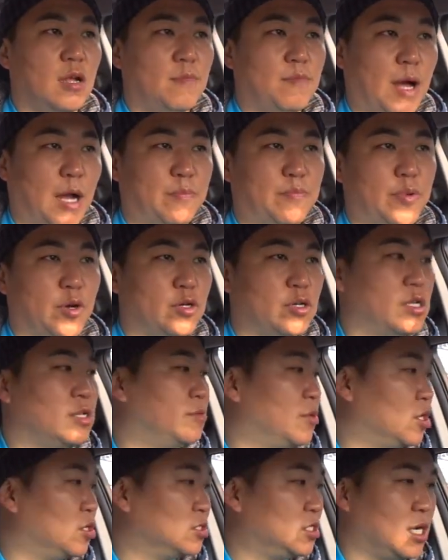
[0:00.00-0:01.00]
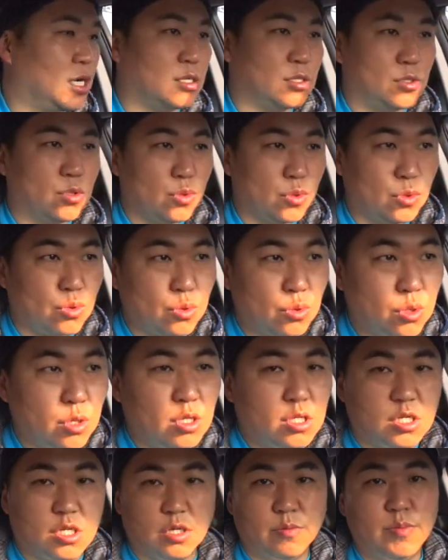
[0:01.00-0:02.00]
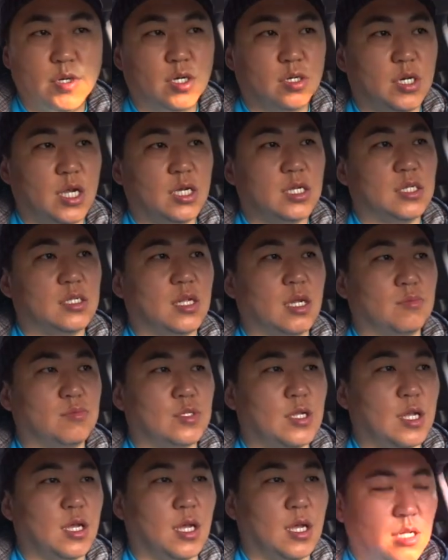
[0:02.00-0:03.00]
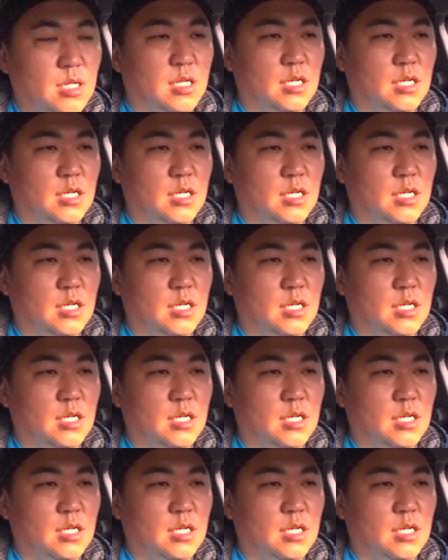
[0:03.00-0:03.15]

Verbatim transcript: 박병일 명장도 증명을 했기 때문에